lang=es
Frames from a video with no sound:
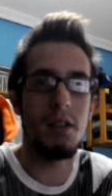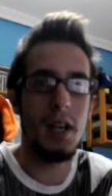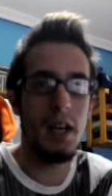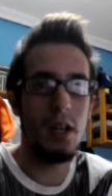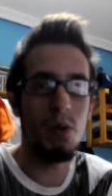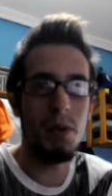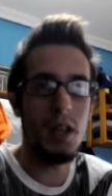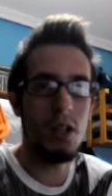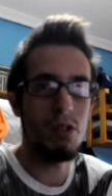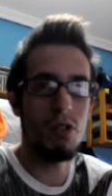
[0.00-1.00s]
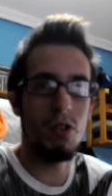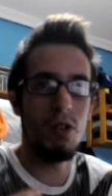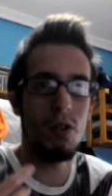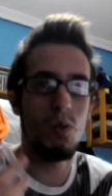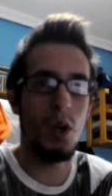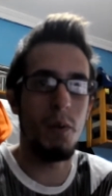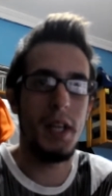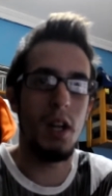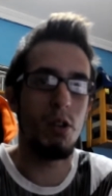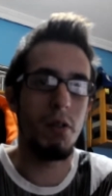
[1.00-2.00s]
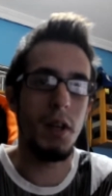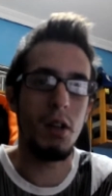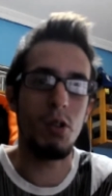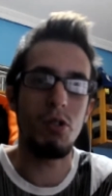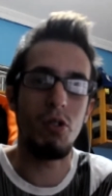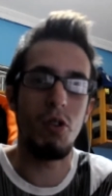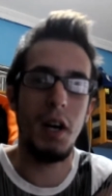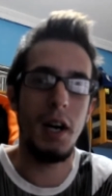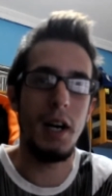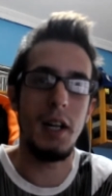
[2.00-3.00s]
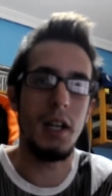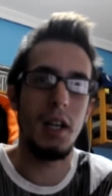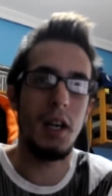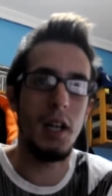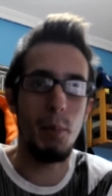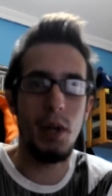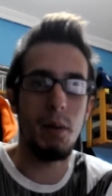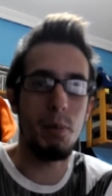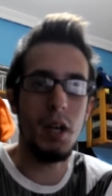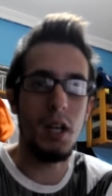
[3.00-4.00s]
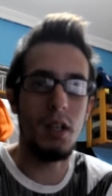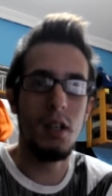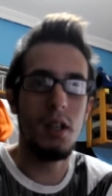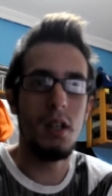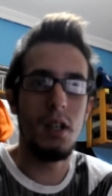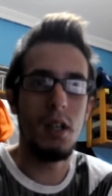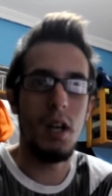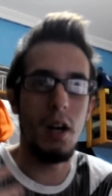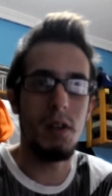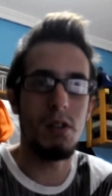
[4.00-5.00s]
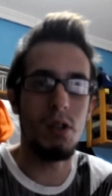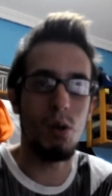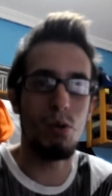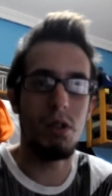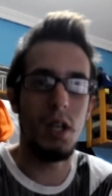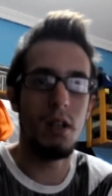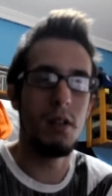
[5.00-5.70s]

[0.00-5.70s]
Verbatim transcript: salgan los vídeos o cuando vaya a los eventos o haga el gilipollas por ahí. A ver si os gusta.